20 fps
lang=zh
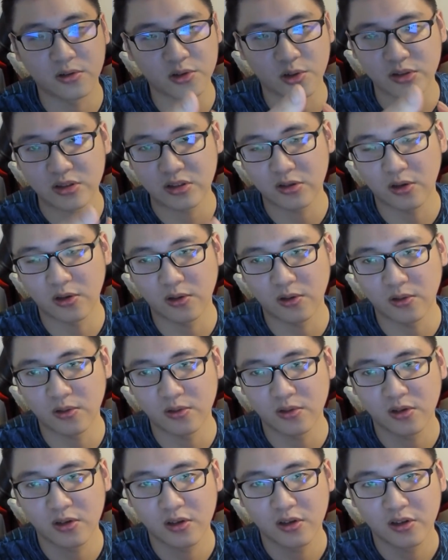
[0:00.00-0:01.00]
都是用
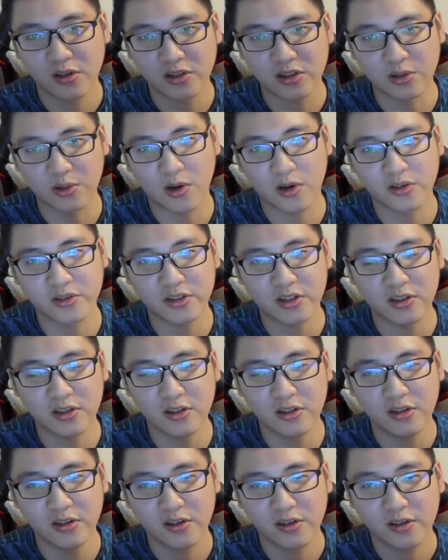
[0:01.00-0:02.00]
实况
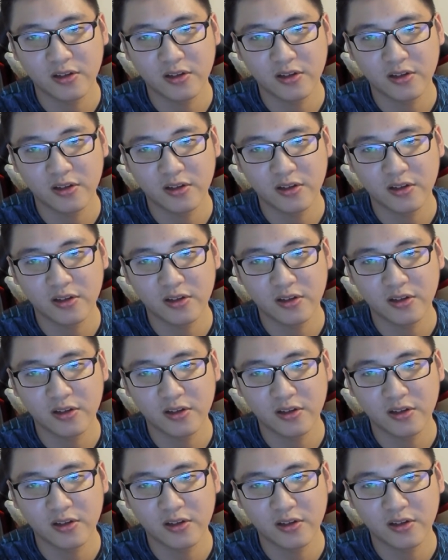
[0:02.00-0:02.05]
机